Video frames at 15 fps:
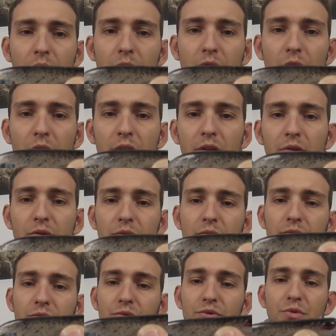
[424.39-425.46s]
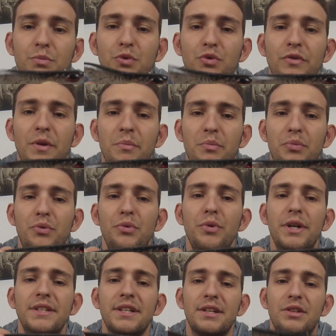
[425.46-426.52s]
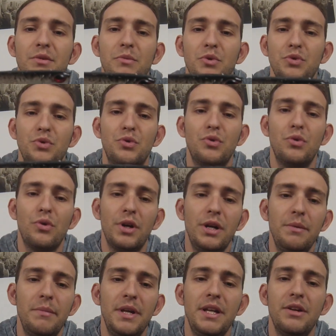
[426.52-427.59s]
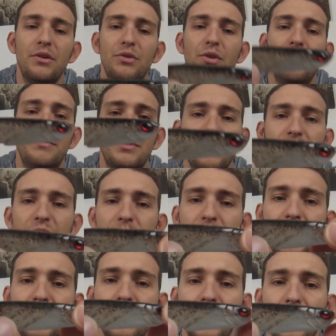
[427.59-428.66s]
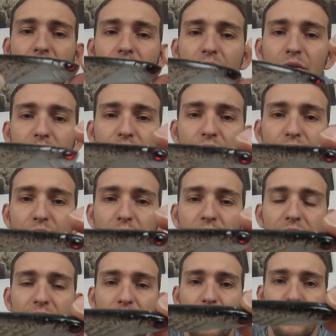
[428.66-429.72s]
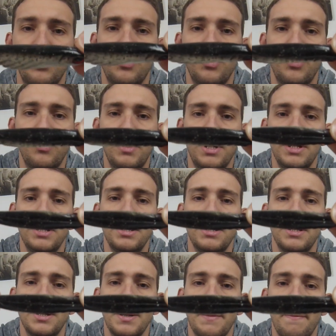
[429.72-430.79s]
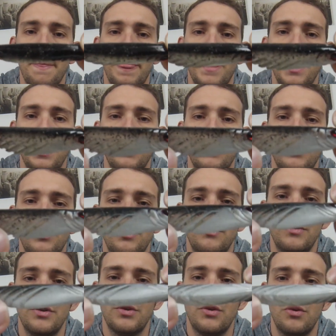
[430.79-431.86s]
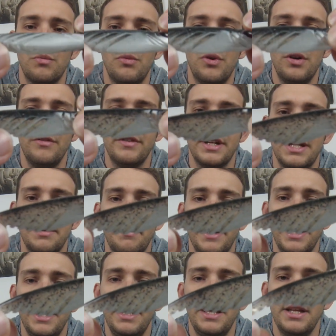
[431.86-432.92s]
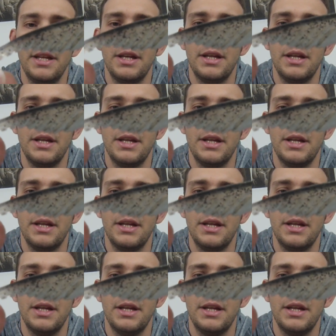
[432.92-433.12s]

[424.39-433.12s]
Voilà, je me souviens plus exactement du coloris, mais il est en 9 cm. Donc c'est celui avec le dos noir et euh, le ventre blanc avec les paillettes.